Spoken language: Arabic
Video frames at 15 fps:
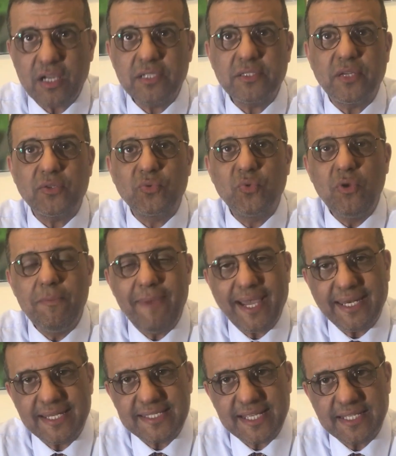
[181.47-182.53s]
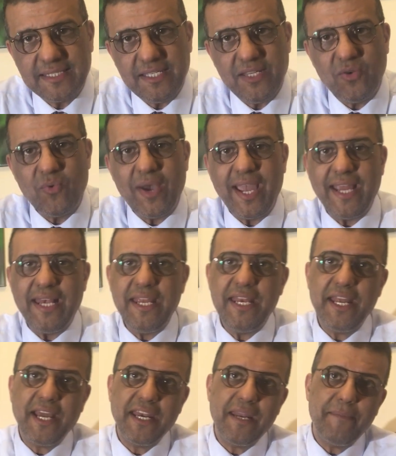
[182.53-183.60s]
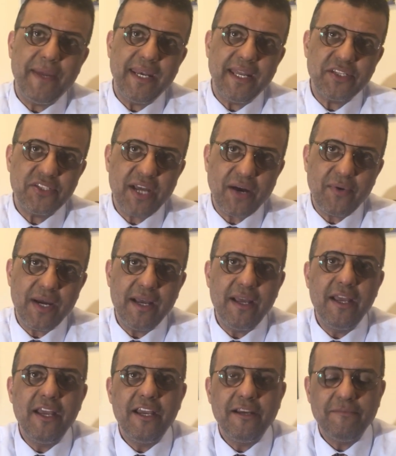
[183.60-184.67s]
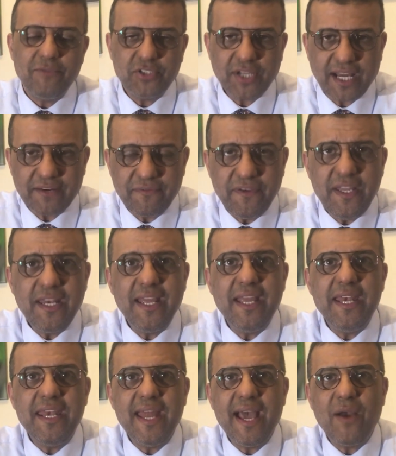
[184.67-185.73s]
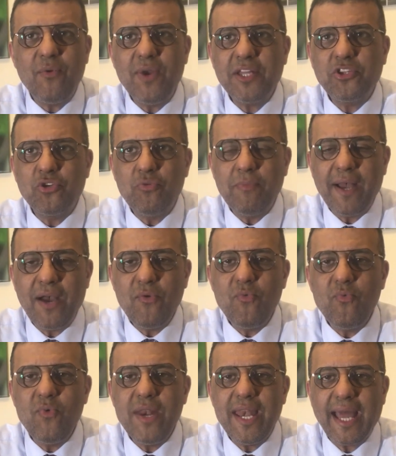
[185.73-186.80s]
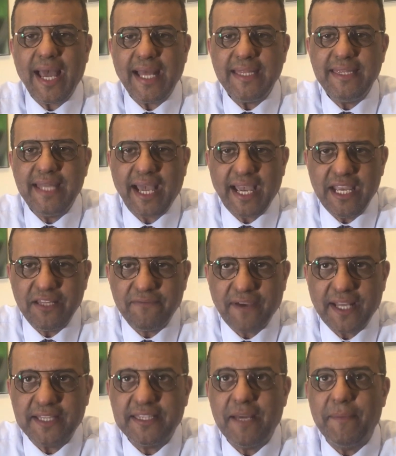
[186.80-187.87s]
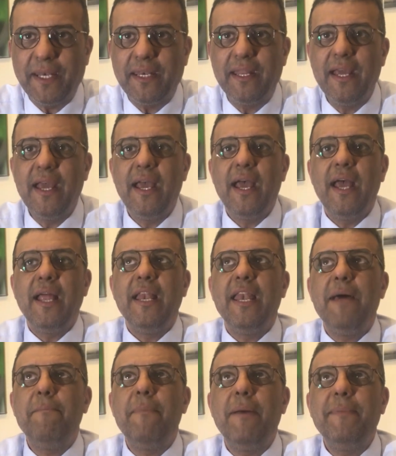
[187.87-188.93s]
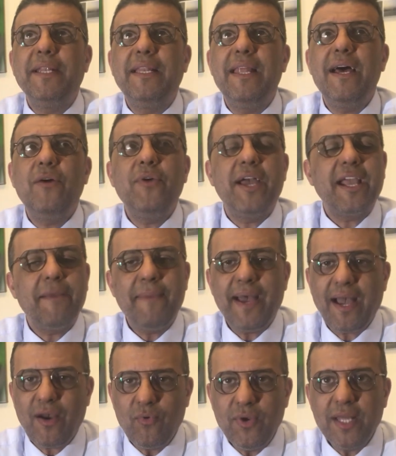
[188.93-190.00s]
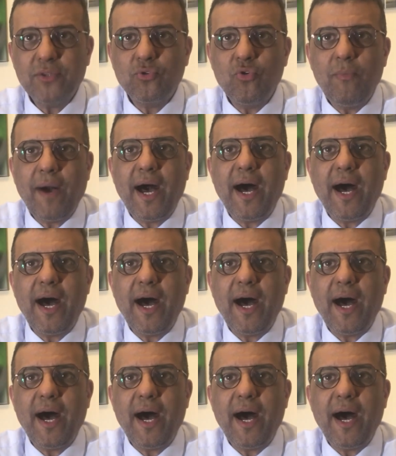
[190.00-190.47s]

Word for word: اكتر طول ما احنا ساكتين وقايلين احنا ملناش دعوه مش عارفين ان اولادهم اول حد هيدفع الثمن لما بتلاقوا يا جماعه اولادكم